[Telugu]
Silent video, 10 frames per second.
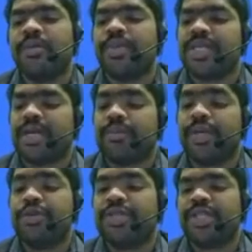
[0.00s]
పిస్టన్
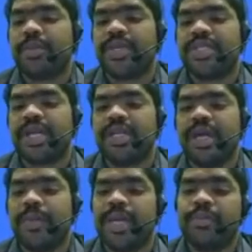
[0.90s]
బై యూజింగ్ ద పిస్టన్ ఇన్
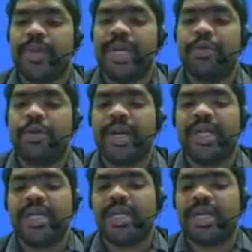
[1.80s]
ద పైప్ పైప్లో
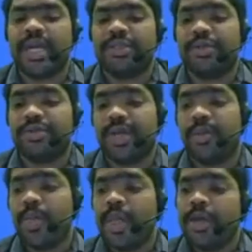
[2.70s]
మనకి ఈ డైరెక్షన్
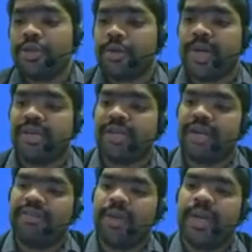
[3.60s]
వస్తున్నాయి సో మనకి
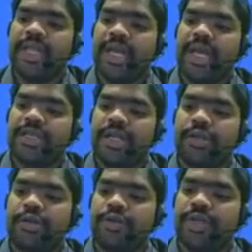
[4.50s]
ఇక్కడ వేవ్ అనేది ఏ డైరెక్షన్
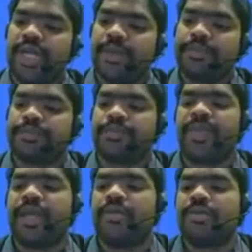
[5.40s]
వెళ్తూ ఉంది
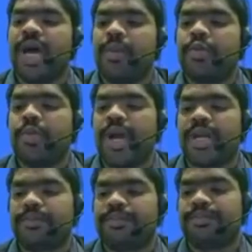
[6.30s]
టాప్ టు
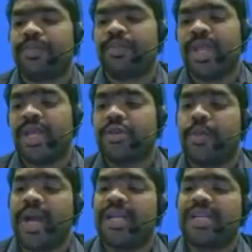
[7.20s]
బాటమ్ సో
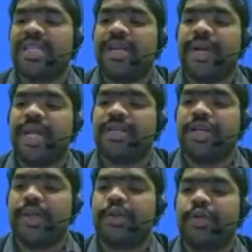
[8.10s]
పార్టికల్స్ అనేవి ఏ
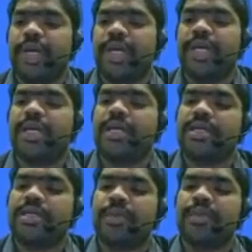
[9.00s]
డైరెక్షన్లో వెళ్తున్నాయి
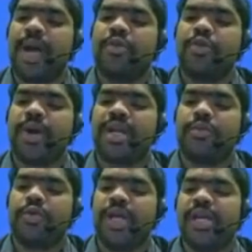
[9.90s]
సేమ్ టాప్ టు
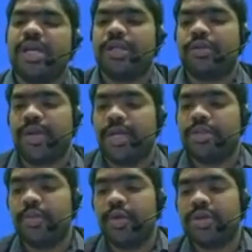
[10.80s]
బాటంలోనే వెళ్తున్నాయి
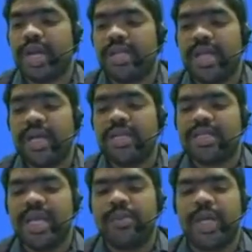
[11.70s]
సో బోత్ ఆర్ ఇన్ ద
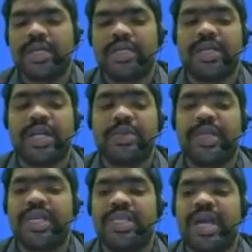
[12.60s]
సేమ్ డైరెక్షన్ దట్స్
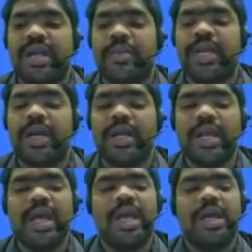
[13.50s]
వై దీస్ ఆర్ కమింగ్
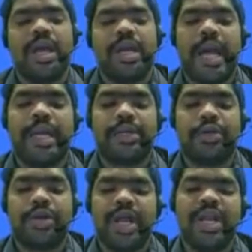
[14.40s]
అండర్
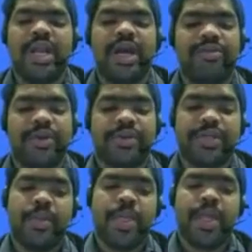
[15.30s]
లాంగిట్యూడినల్ వేవ్స్
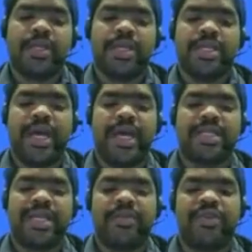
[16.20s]
దిస్ ఈస్ ద
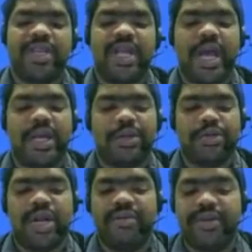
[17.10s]
ఎగ్జాంపుల్ ఫర్ ద
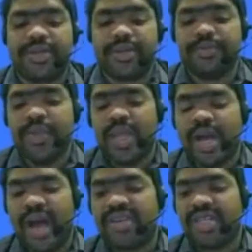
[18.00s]
లాంగిట్యూడినల్ వేవ్స్
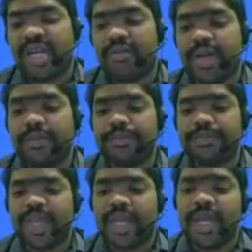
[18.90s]
ఆఫ్టర్ దట్ వన్
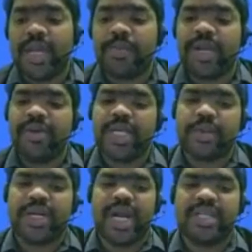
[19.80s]
ఇన్
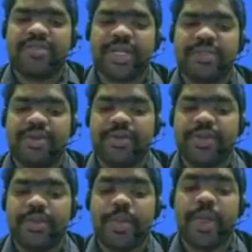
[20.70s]
ప్రీవియస్ వన్ ట్రాన్స్ఫర్స్
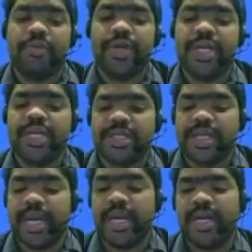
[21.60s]
వేవ్స్ వీ
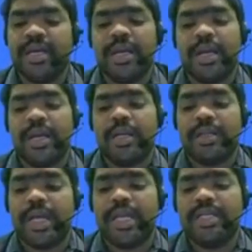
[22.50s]
సెడ్
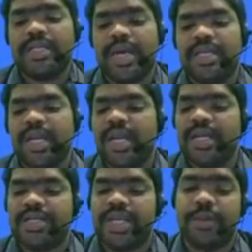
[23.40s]
దెర్ ఈస్ చేంజ్ ఇన్
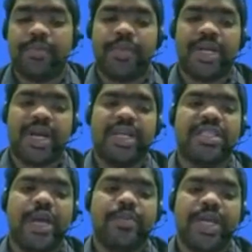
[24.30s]
షేప్ మనకు అక్కడ
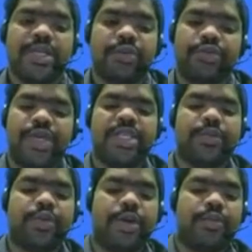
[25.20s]
షేప్ చేంజ్ అవుతుంది అని
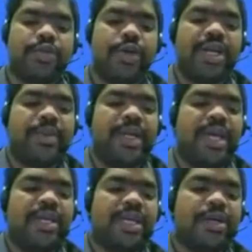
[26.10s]
చెప్తున్నాం సో ఇక్కడ
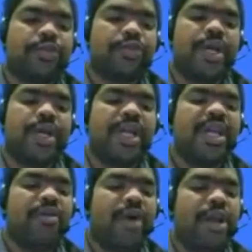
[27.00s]
మనకి ఏం చేంజ్ అవుతుంది అంటే
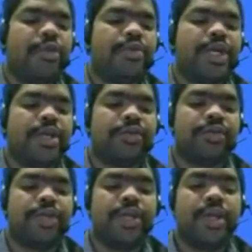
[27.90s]
వాల్యూమ్ చేంజ్
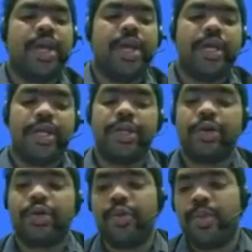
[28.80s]
అవుతుంది ఎందుకు